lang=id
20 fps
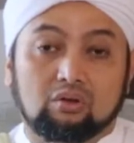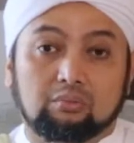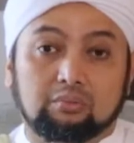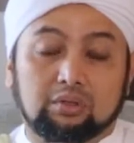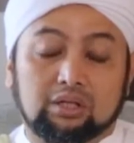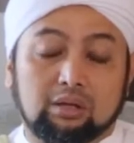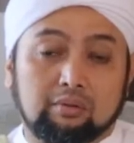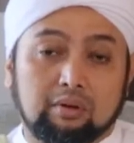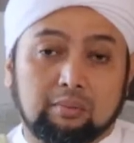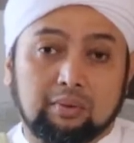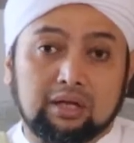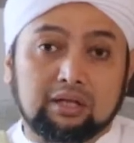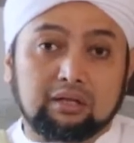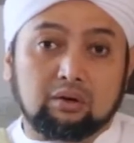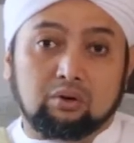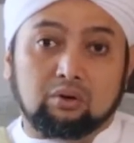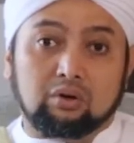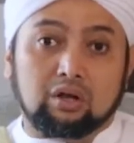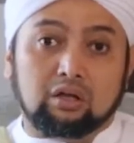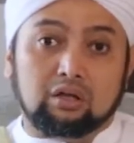Betapa banyak
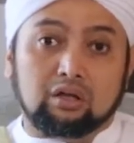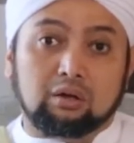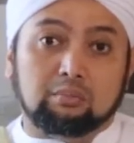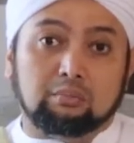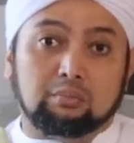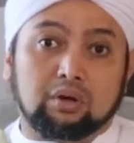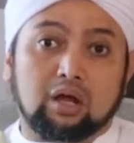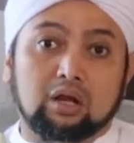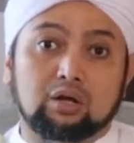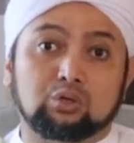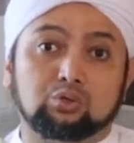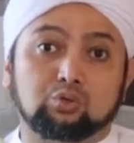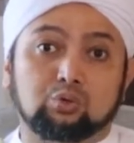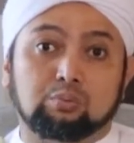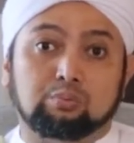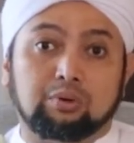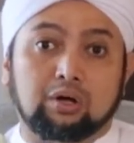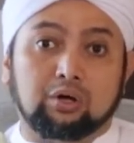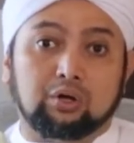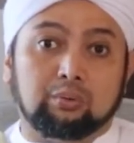orang yang berani
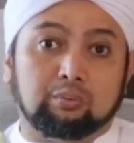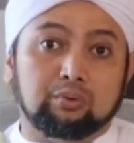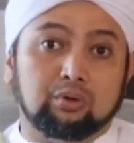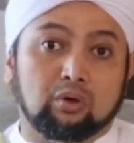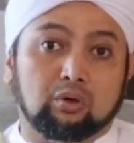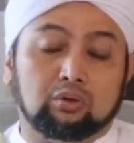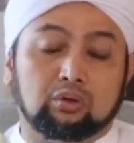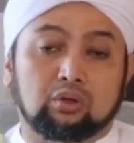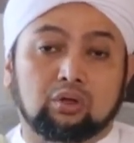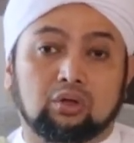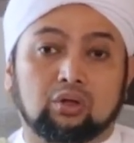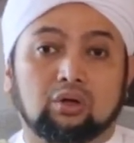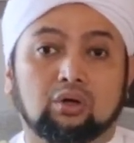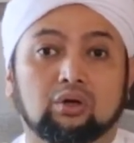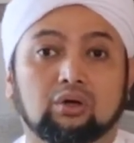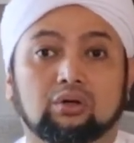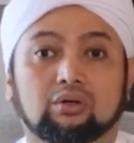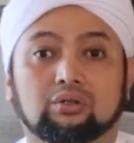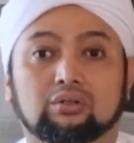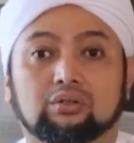sumpah demi
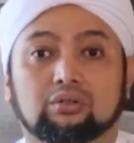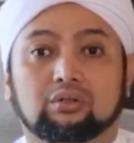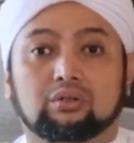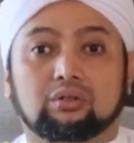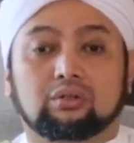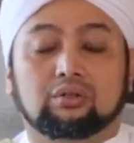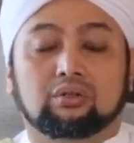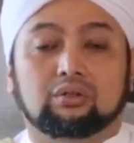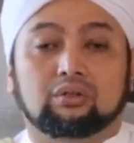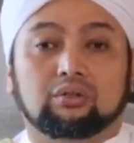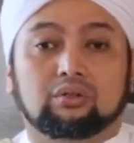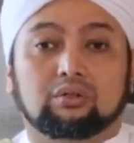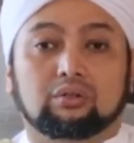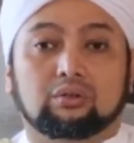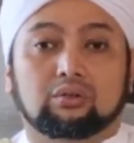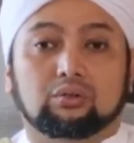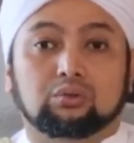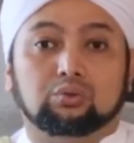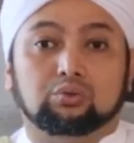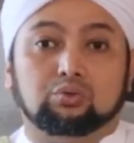Allah.
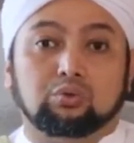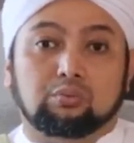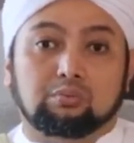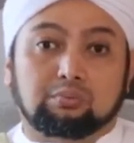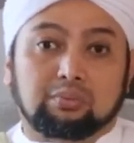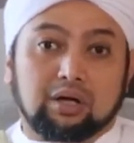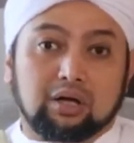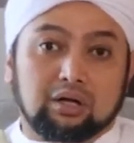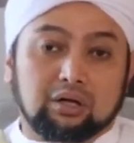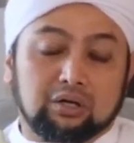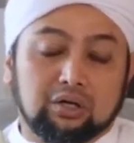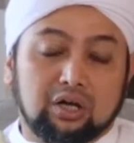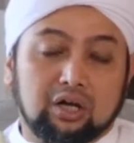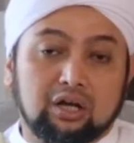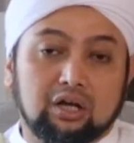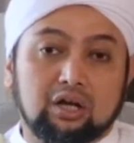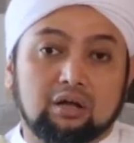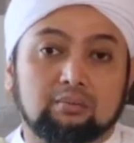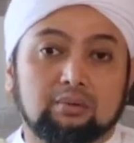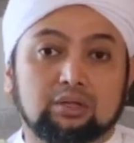Sumpah dengan
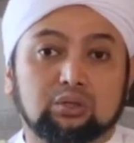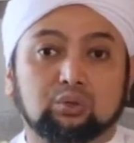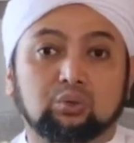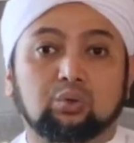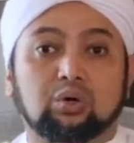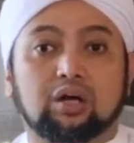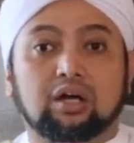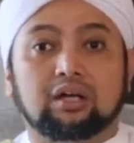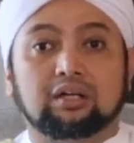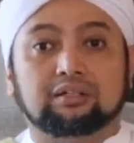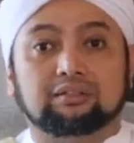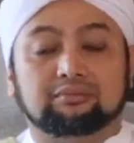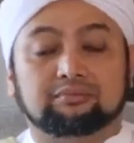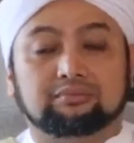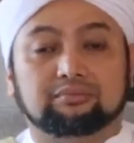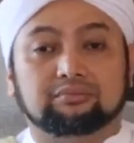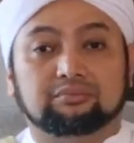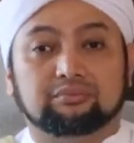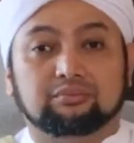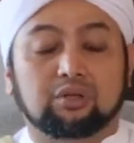nama Tuhan
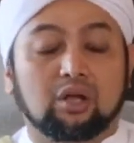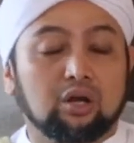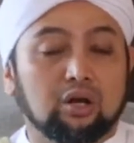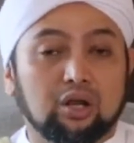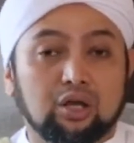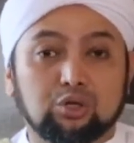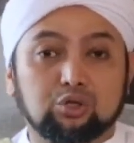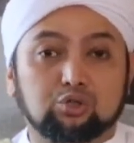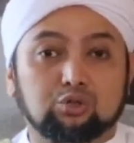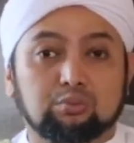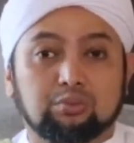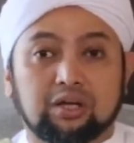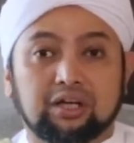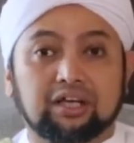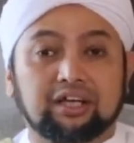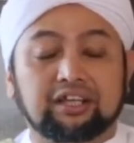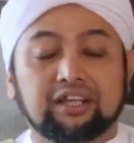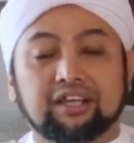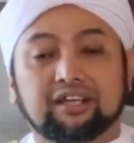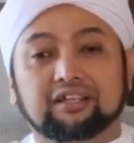dan lain
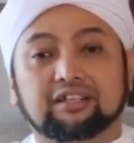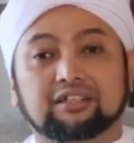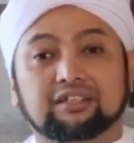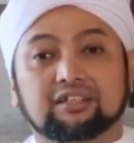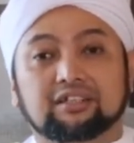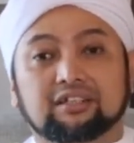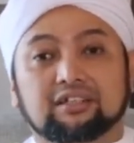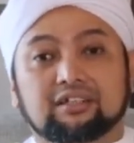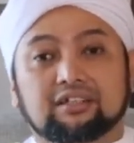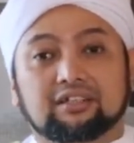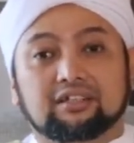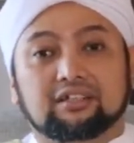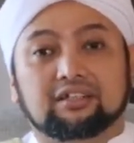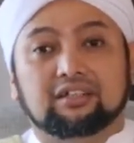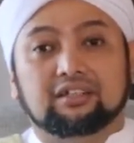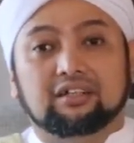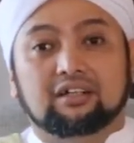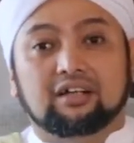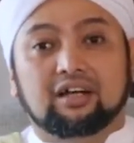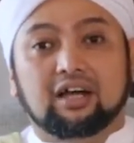sebagainya.
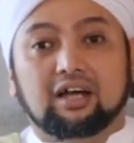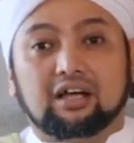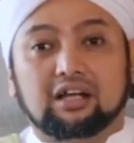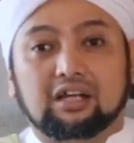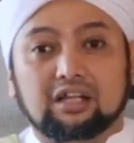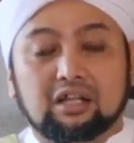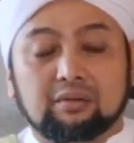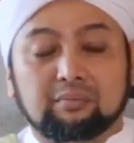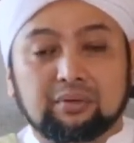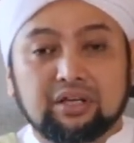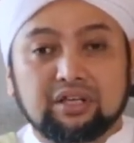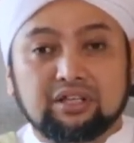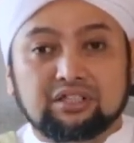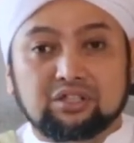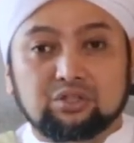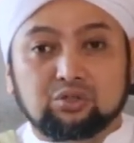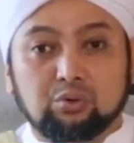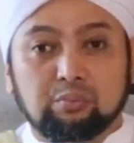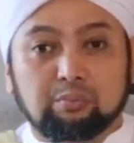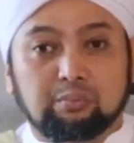Akan tetapi isi
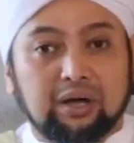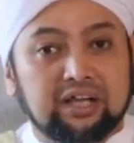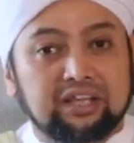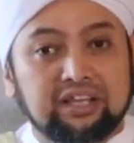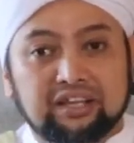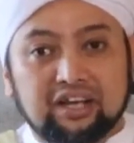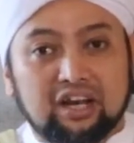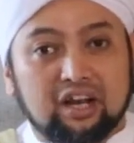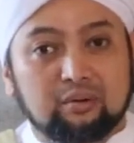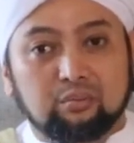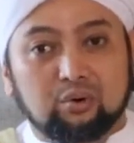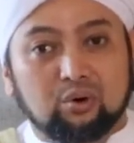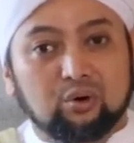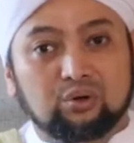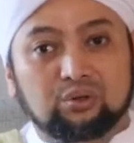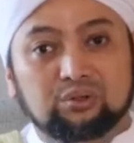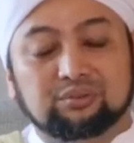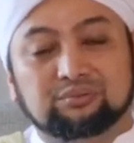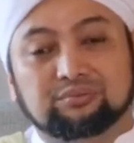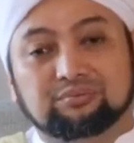sumpahnya adalah bohong.